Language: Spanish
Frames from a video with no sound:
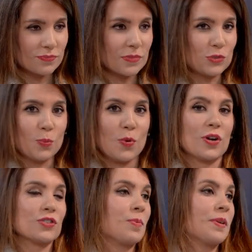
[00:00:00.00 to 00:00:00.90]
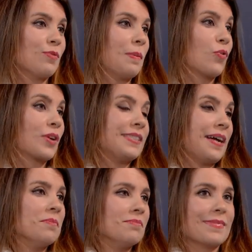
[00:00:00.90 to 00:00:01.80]
supongo que tomar una
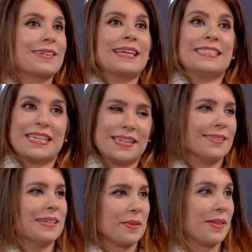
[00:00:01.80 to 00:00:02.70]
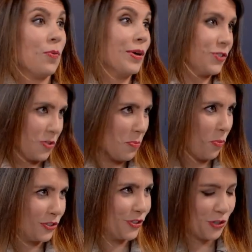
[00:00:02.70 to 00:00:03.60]
hamburguesa casera de vez en cuando,
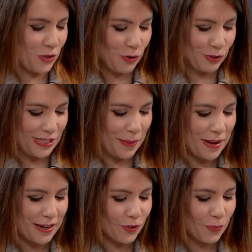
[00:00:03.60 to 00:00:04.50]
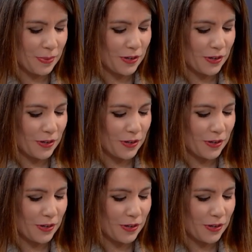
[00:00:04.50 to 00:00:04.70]
pues no está mal, ¿no?